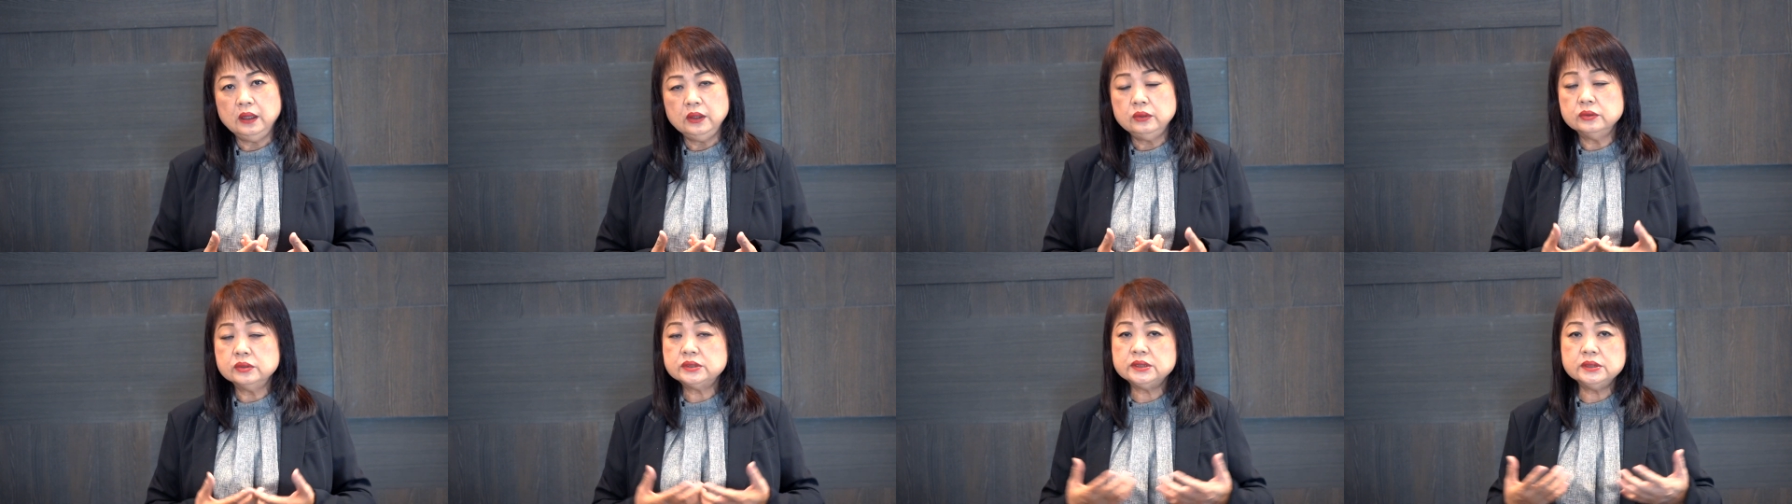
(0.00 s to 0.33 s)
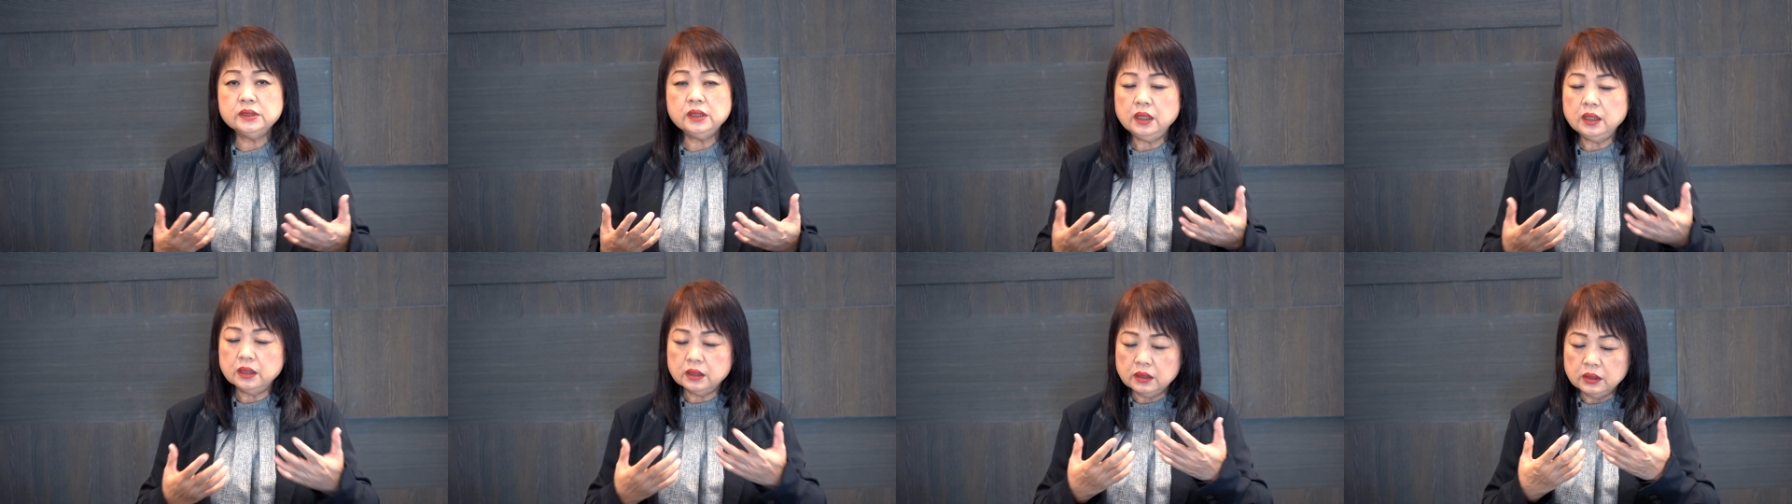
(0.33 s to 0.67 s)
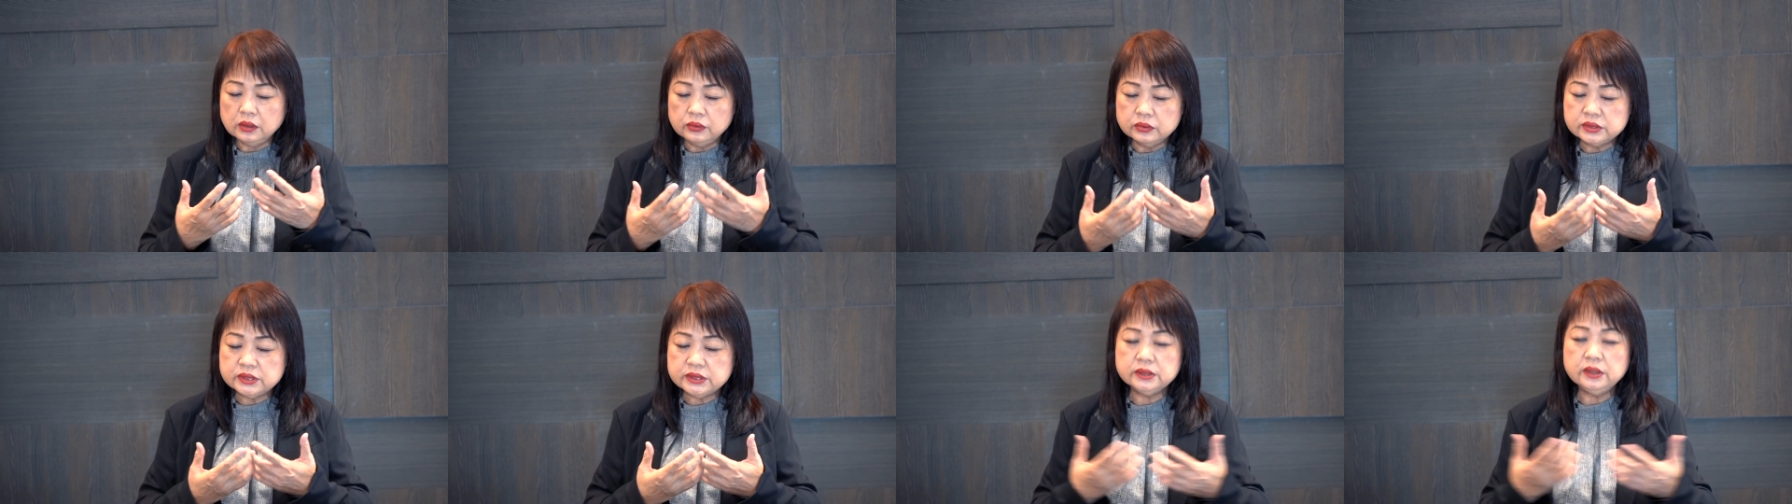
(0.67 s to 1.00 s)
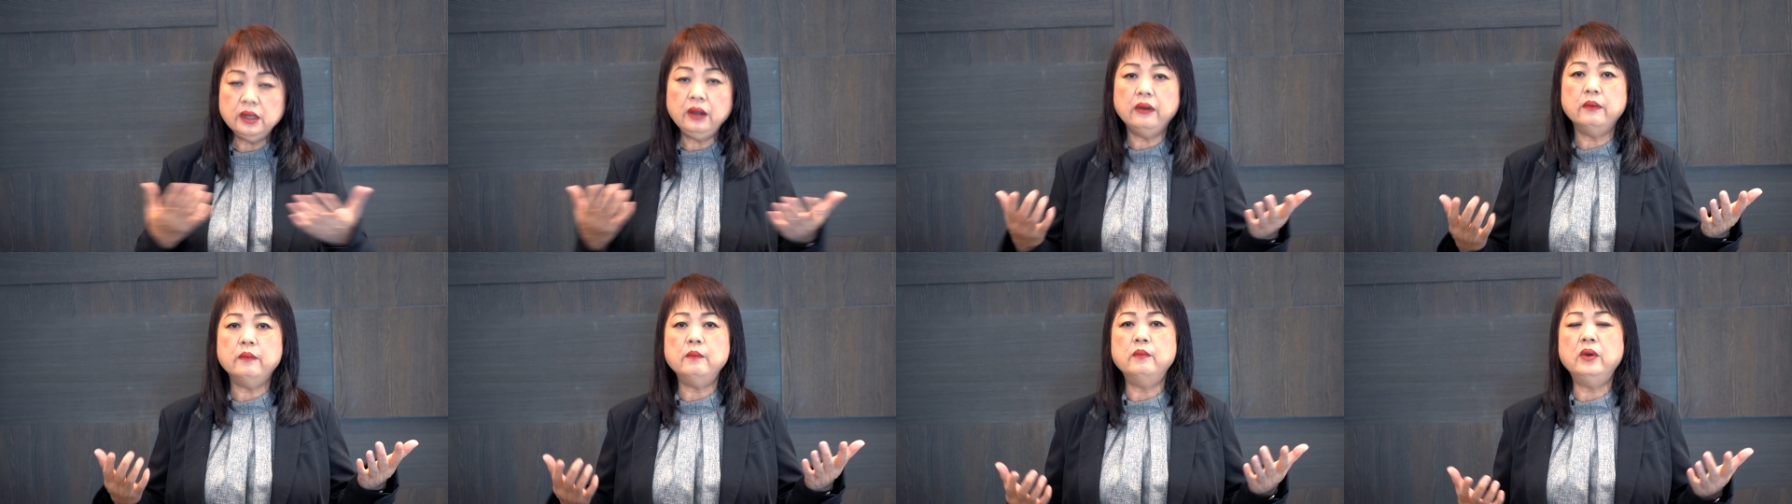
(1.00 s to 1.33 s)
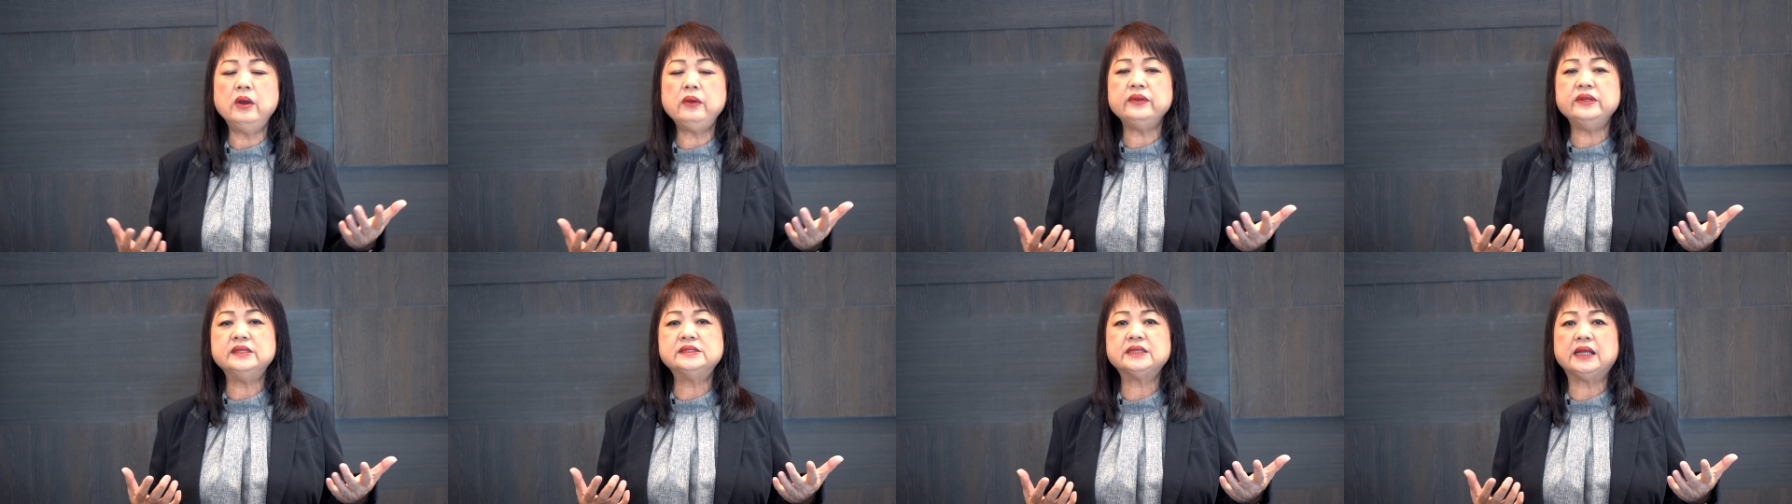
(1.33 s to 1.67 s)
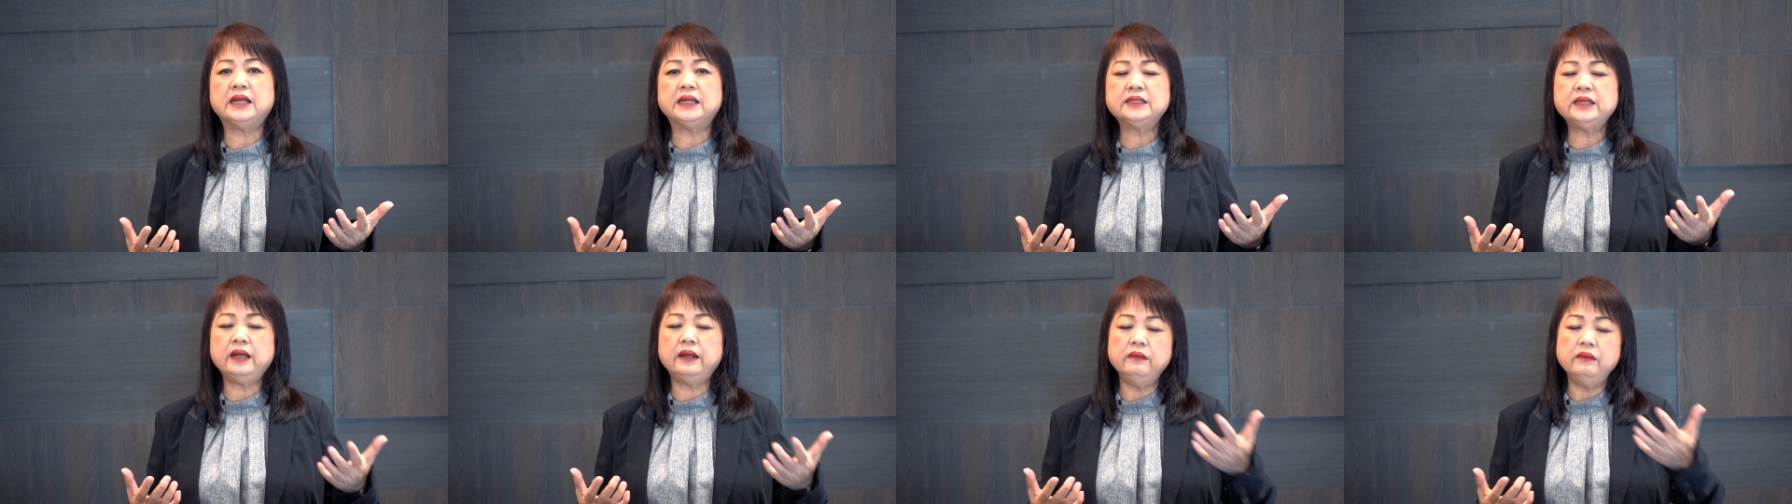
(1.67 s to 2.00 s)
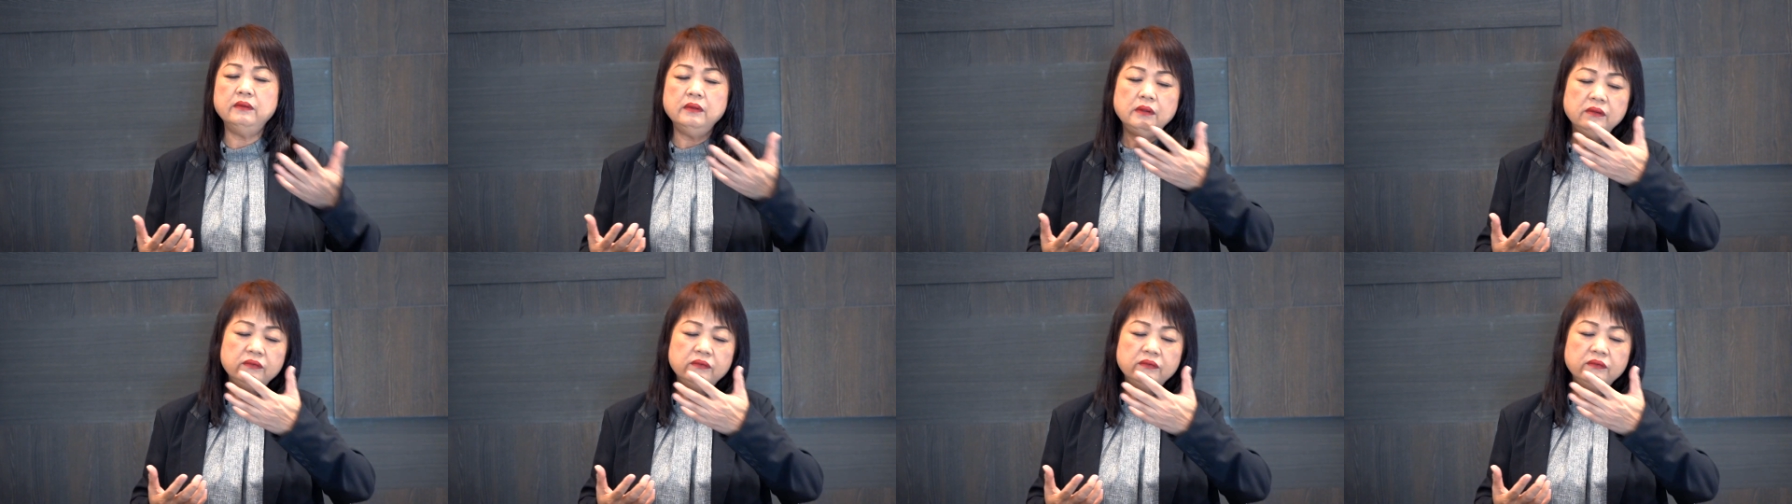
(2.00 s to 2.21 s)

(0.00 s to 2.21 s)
有时，有时候魔鬼撒旦